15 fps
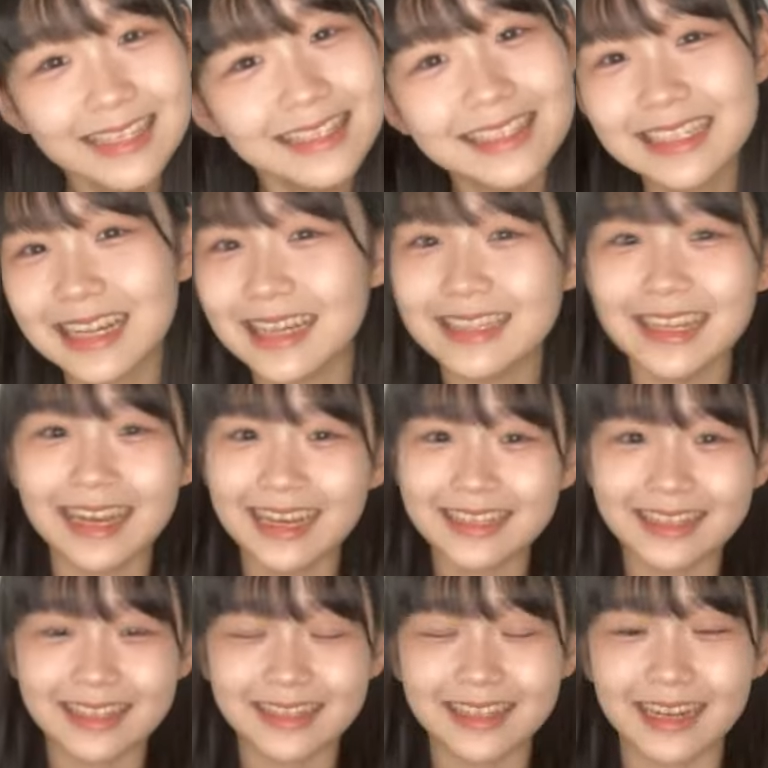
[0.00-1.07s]
知らな
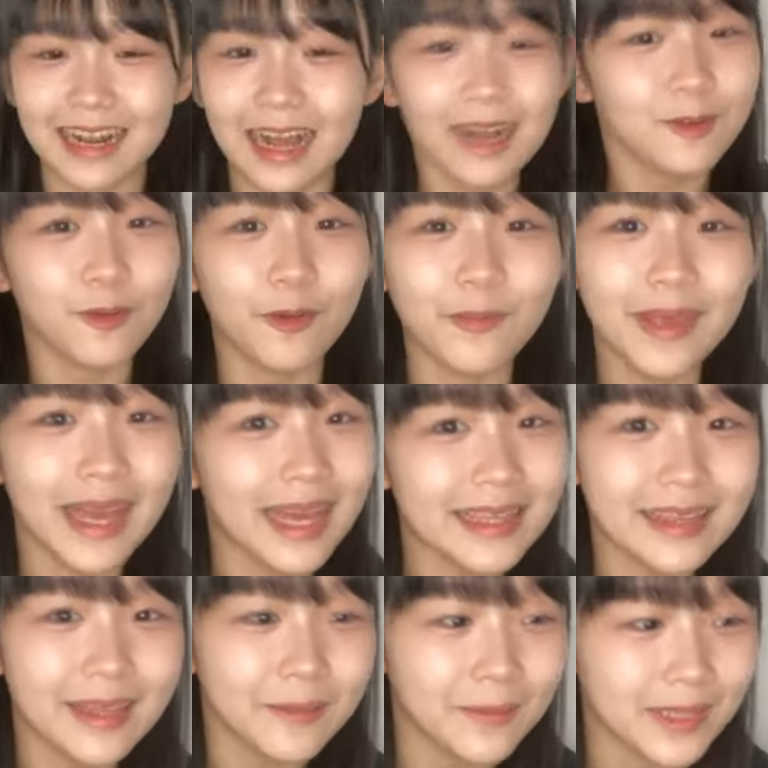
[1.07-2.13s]
い?」って言ったら「あごめん
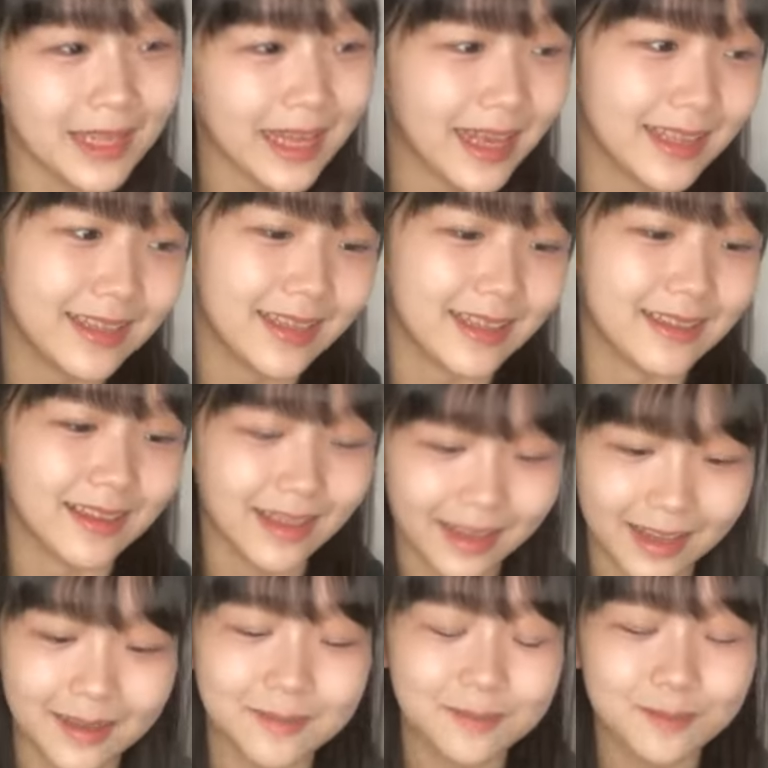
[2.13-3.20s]
あったみたい」って言って
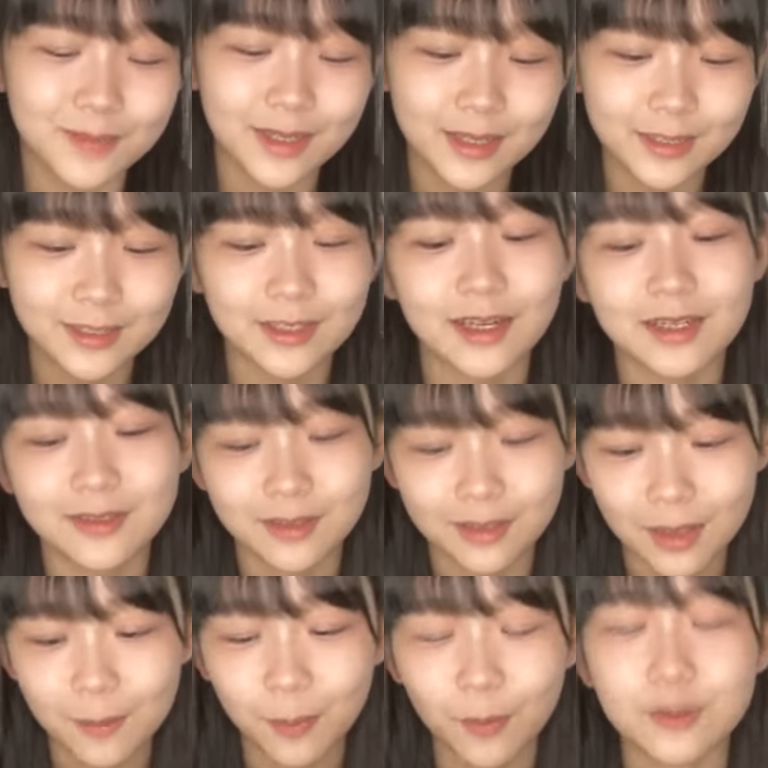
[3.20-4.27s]
ねその後
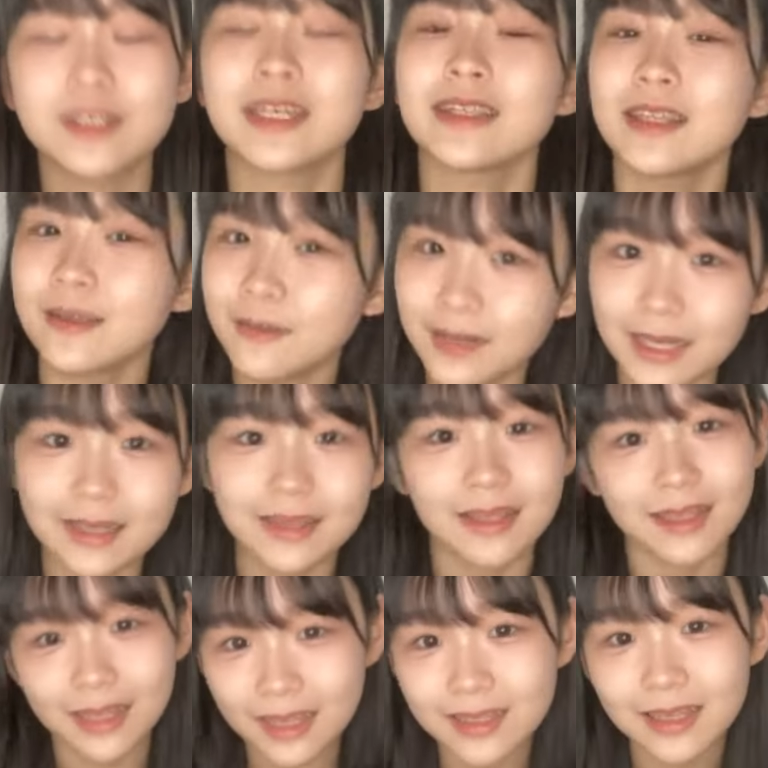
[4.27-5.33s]
ね「ポーチあってよかっ
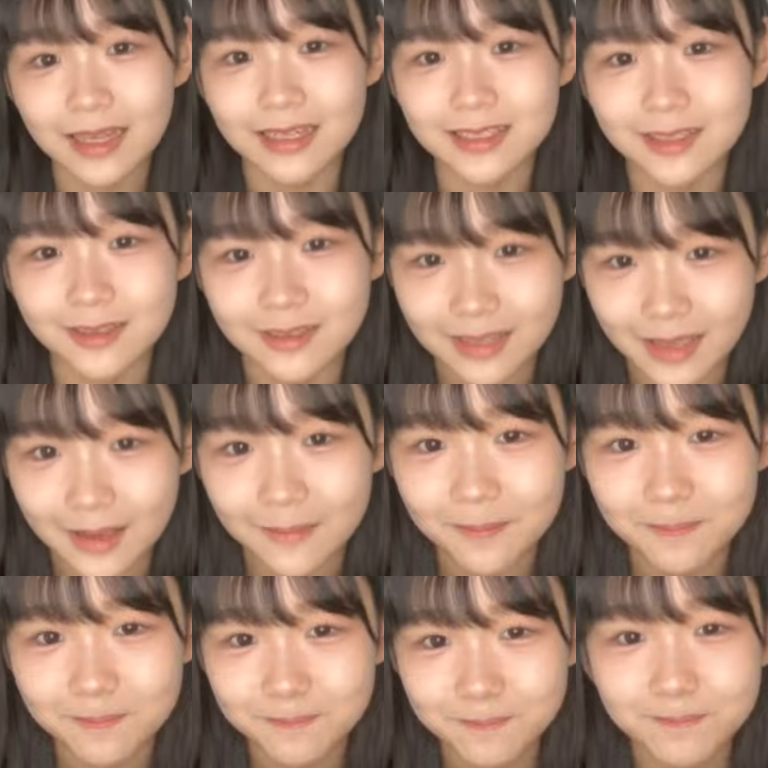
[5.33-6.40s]
たね」って話をね
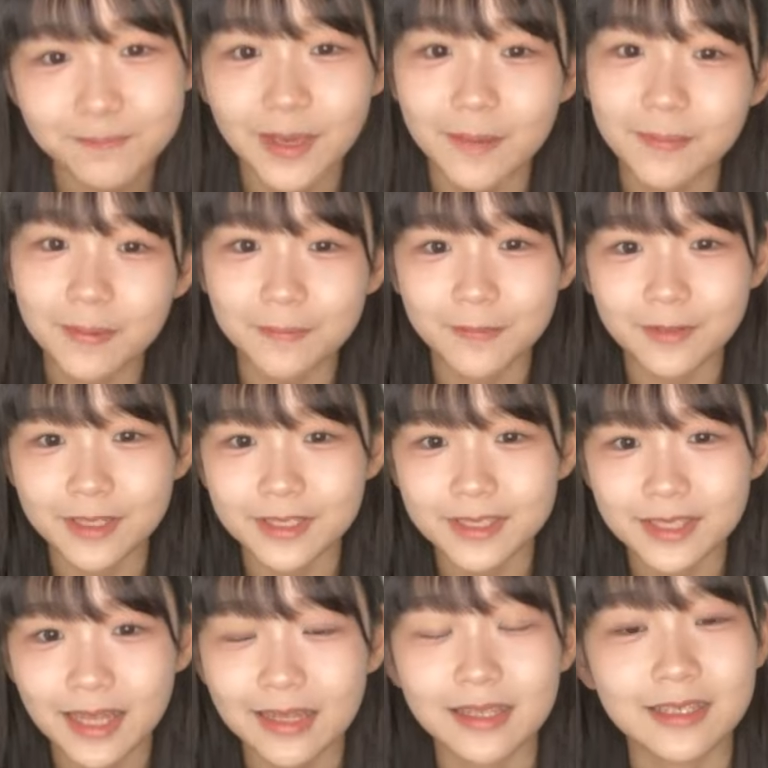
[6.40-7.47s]
ミエビームにし
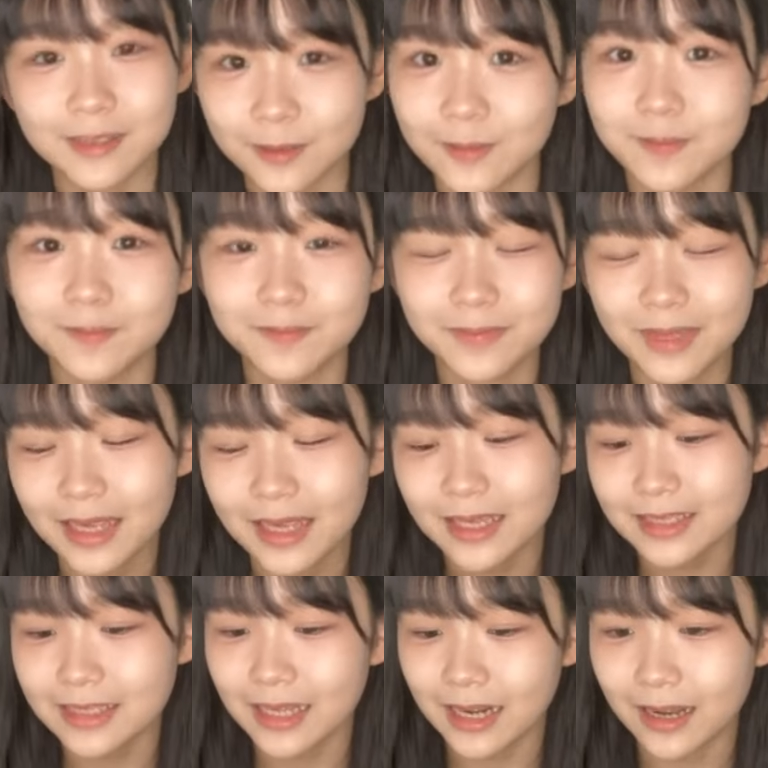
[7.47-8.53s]
てたんですよ
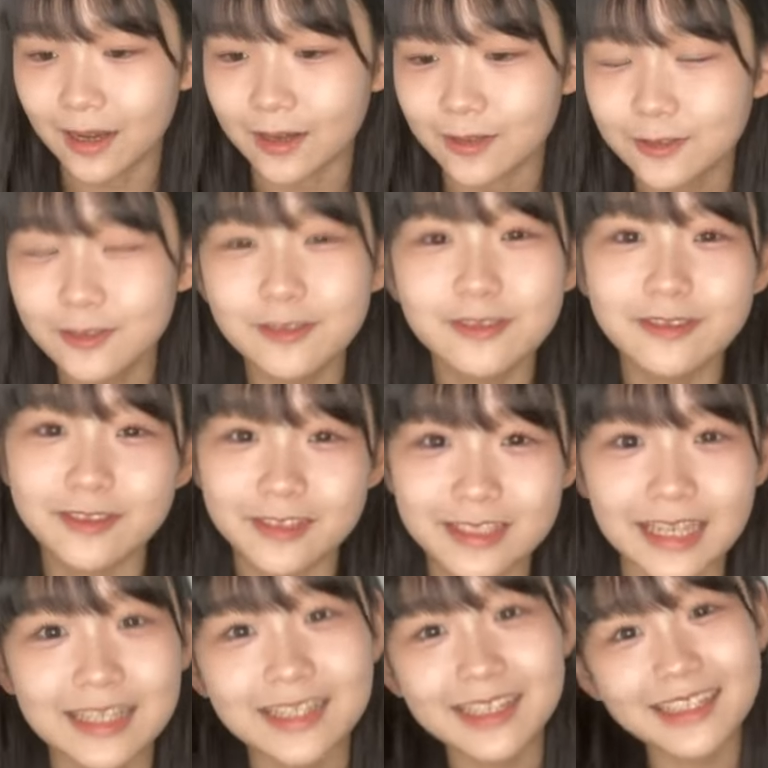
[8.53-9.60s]
したら「うん
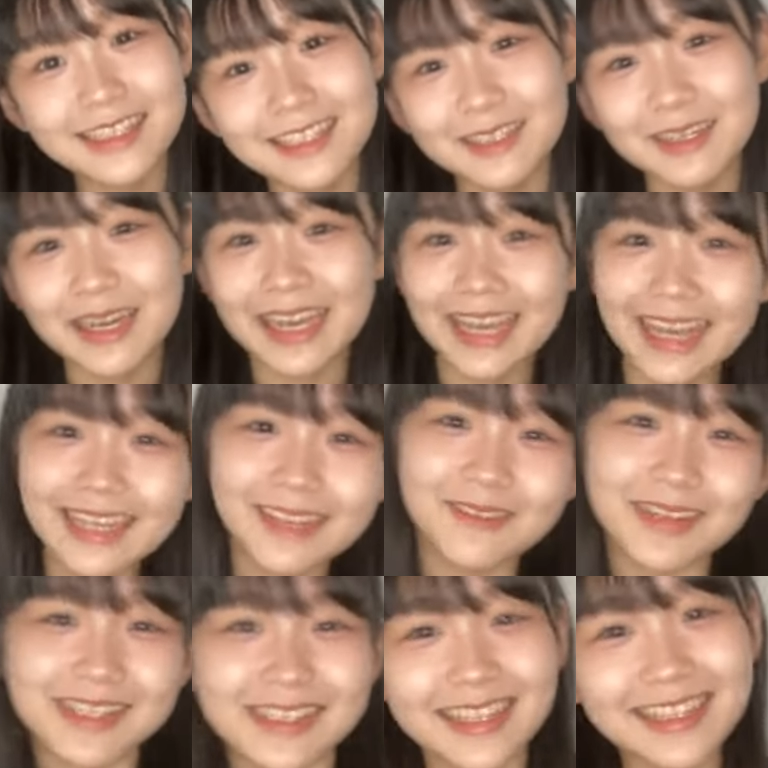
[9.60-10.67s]
さつきちの
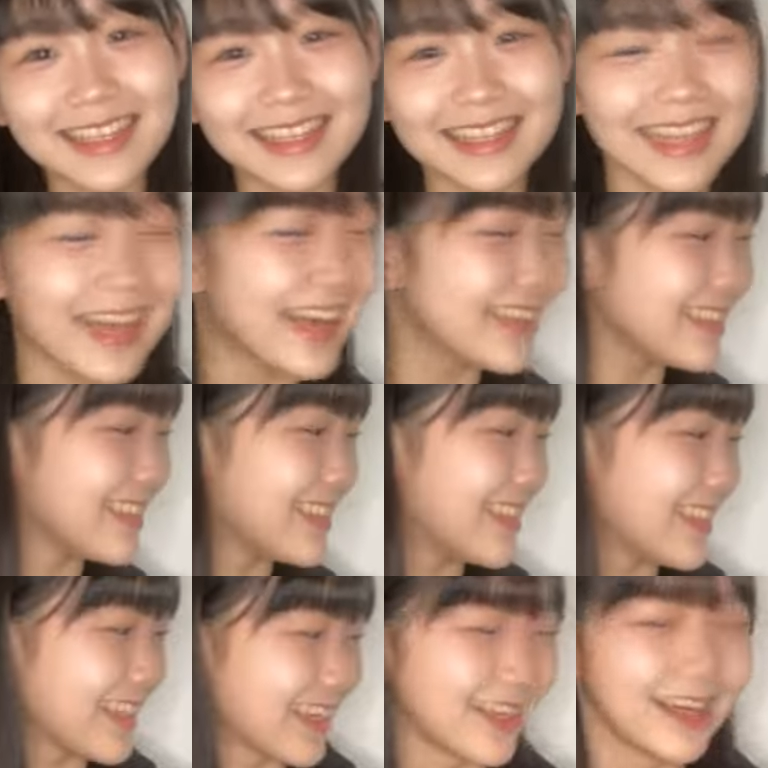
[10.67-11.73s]
部屋に忘れてた」って言っ
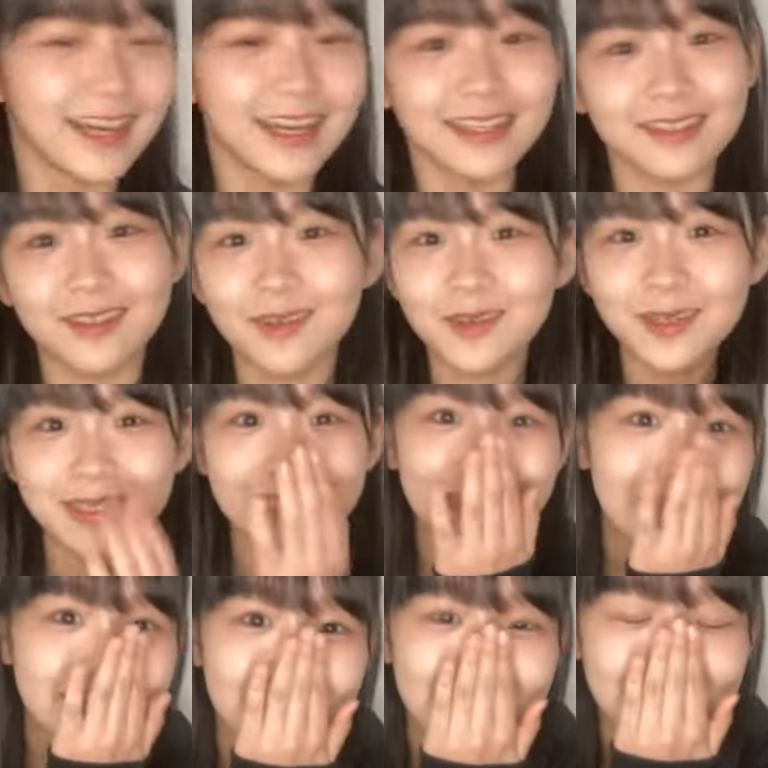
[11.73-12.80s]
てたからどこ
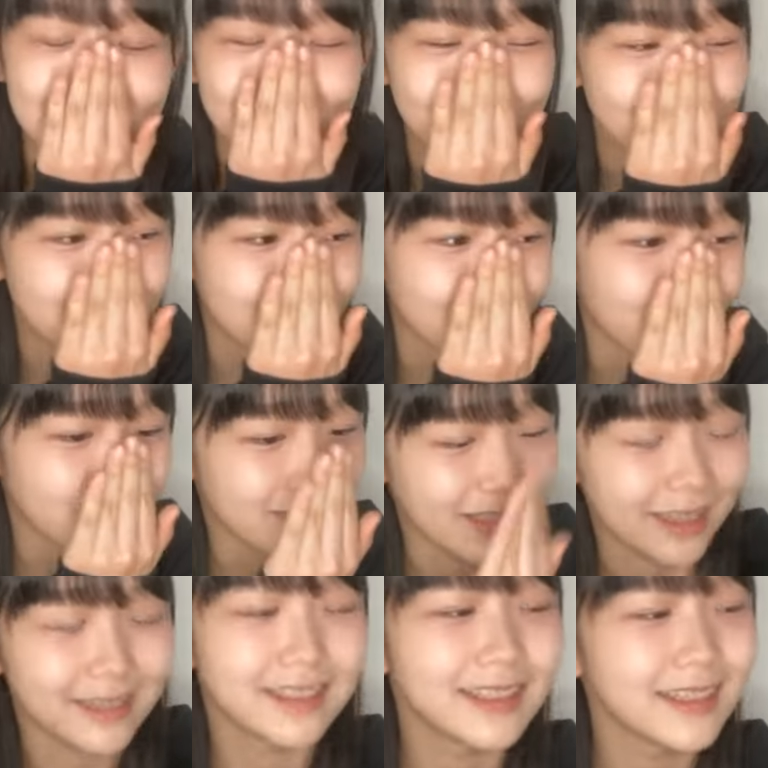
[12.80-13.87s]
にあったんだろうと思っ
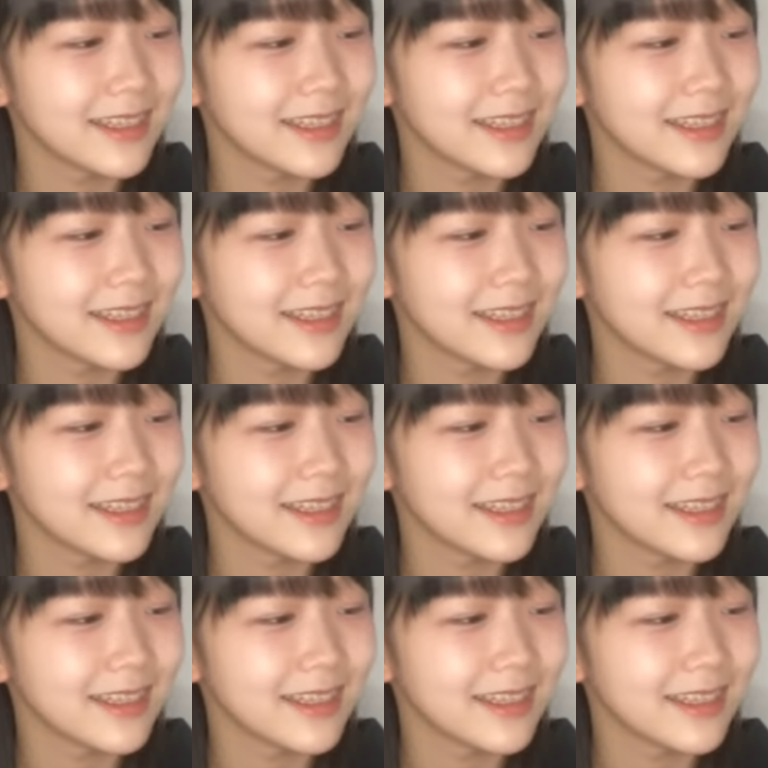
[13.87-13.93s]
て